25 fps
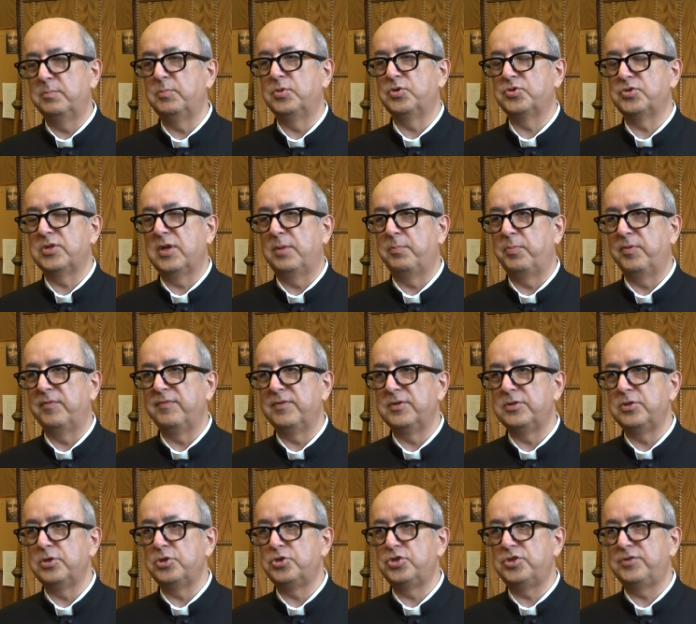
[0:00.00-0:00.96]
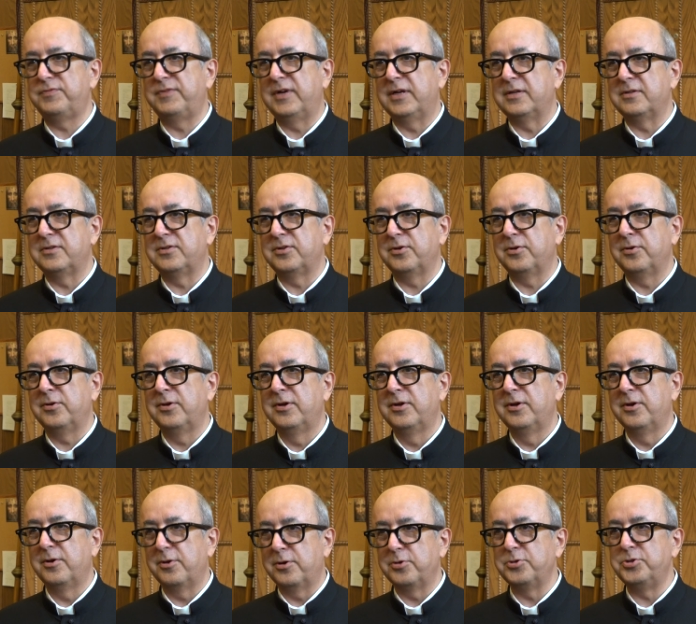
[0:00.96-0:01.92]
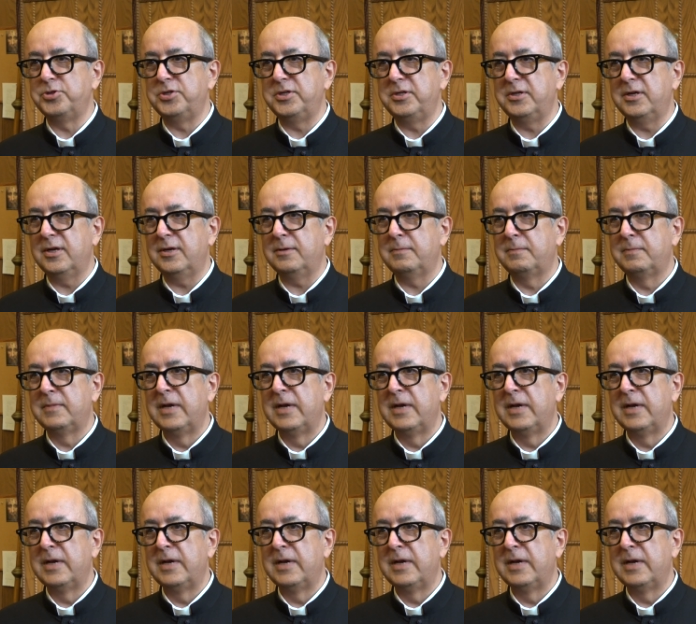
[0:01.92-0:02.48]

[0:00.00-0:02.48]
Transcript: można powiedzieć, święto rodziny.